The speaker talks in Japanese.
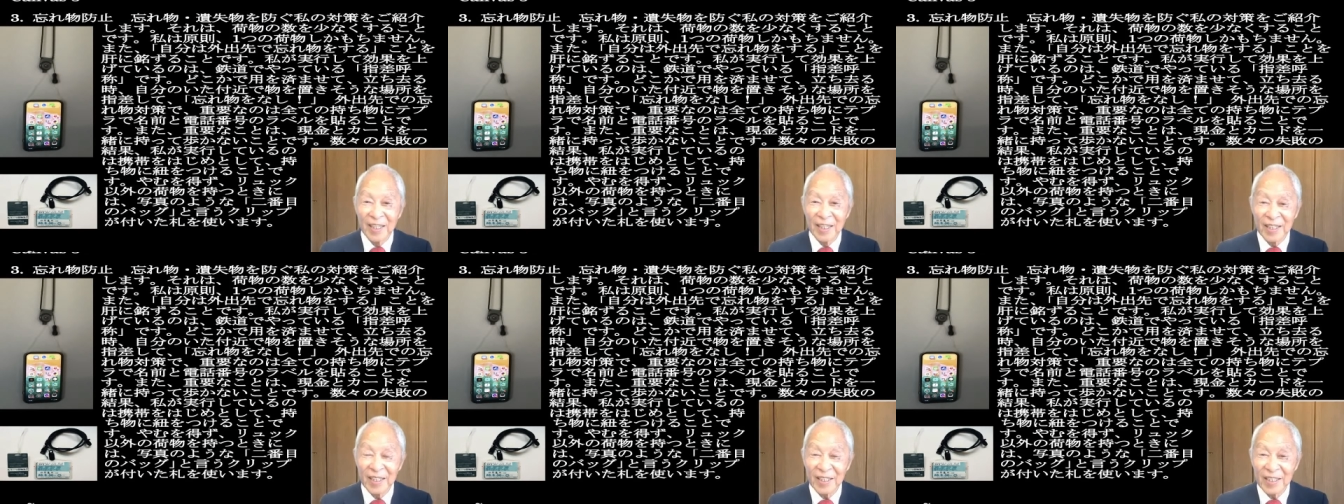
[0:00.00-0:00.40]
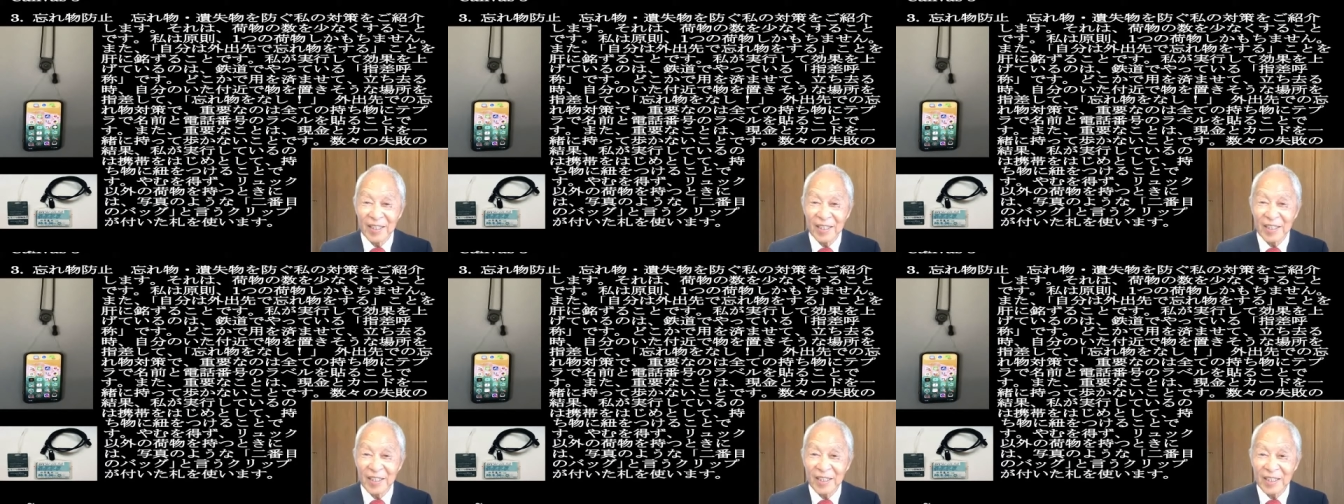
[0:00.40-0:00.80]

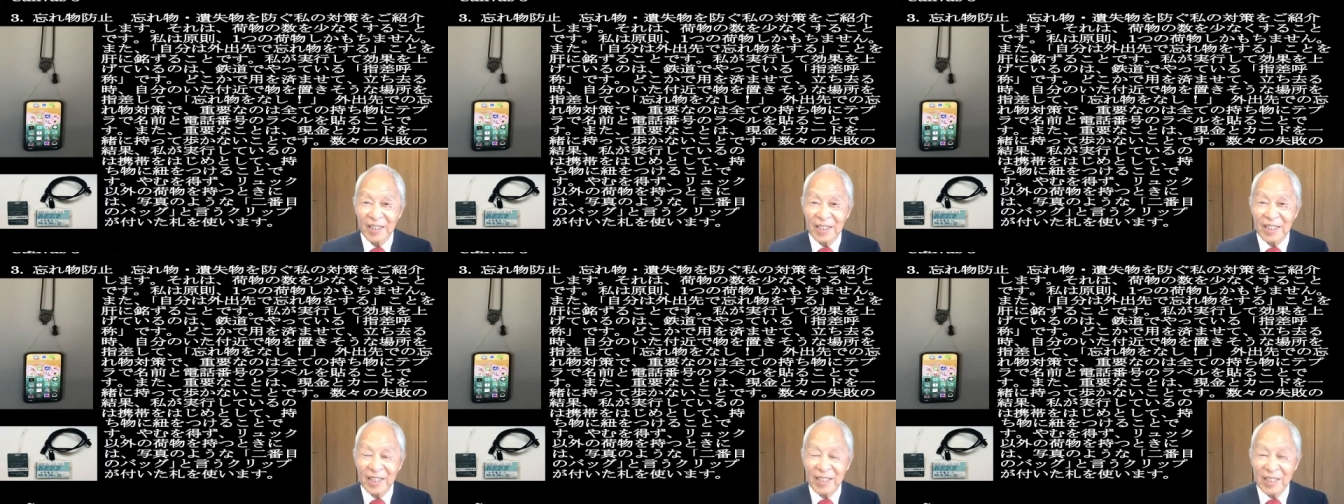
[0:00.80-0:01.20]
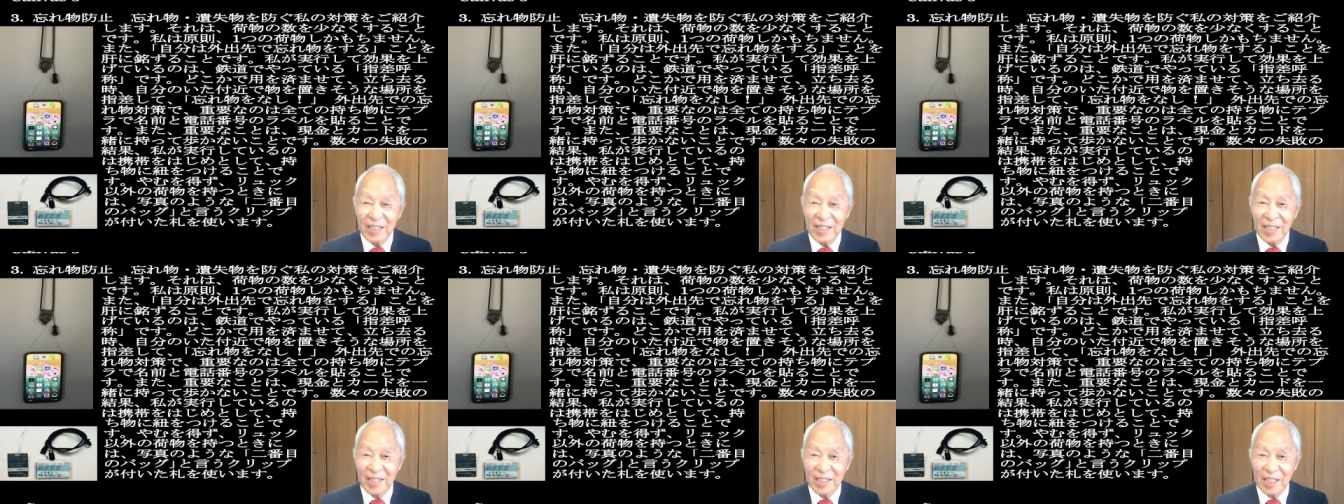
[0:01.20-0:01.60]
えー、親
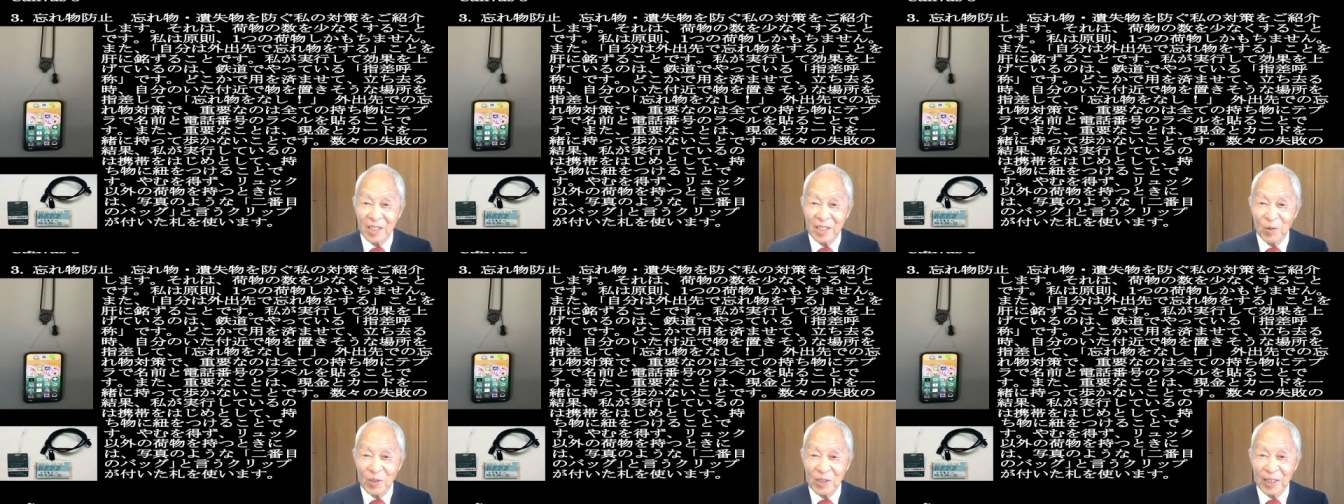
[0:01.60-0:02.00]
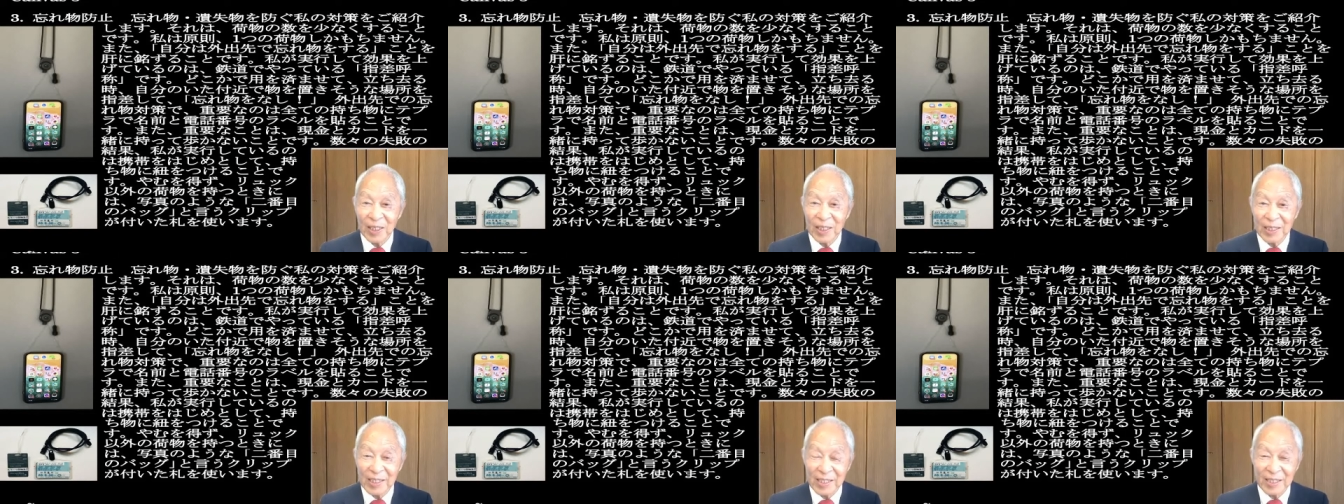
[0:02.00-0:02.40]
切な車掌
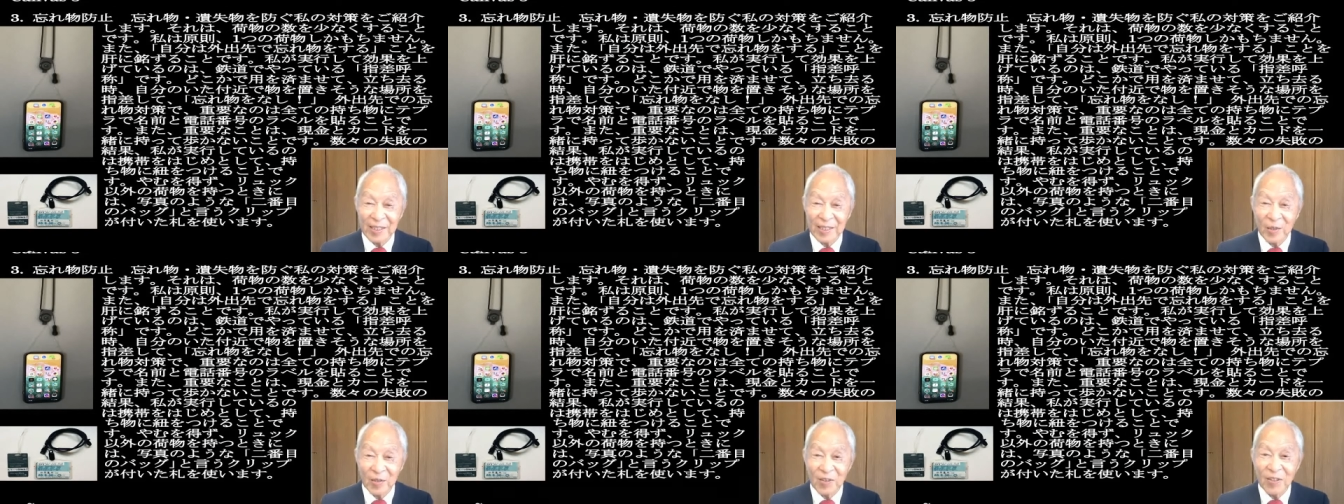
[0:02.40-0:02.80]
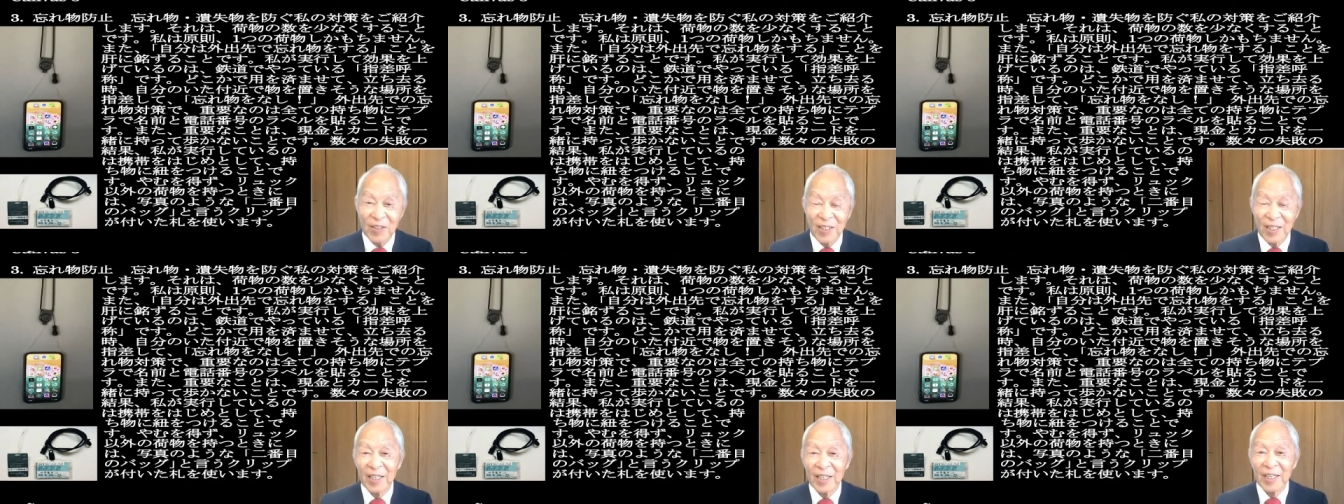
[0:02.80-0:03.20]
さんがですね、よ
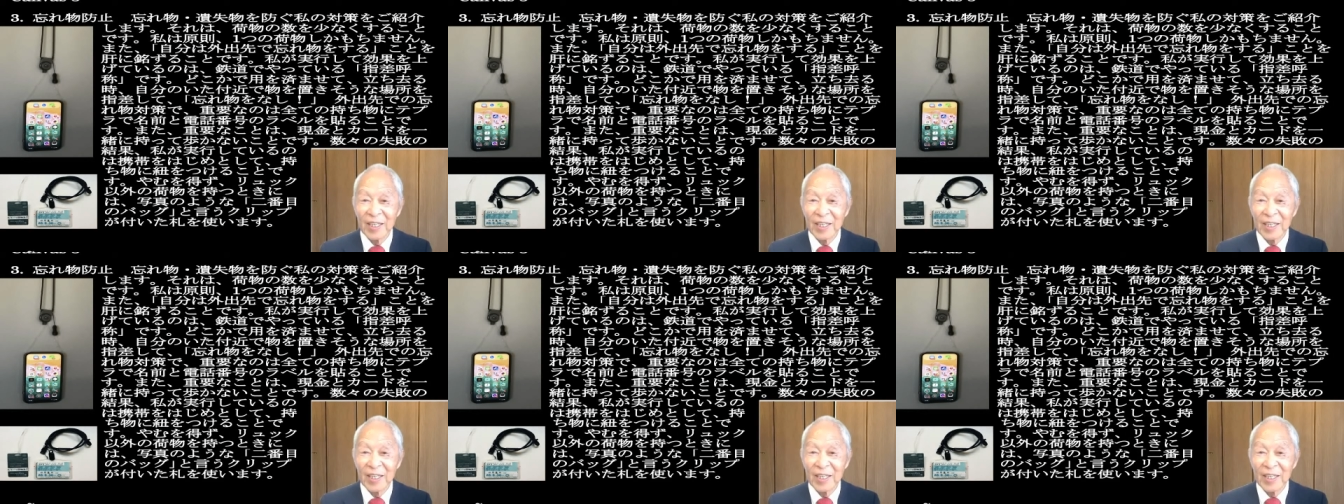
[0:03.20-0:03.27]
く、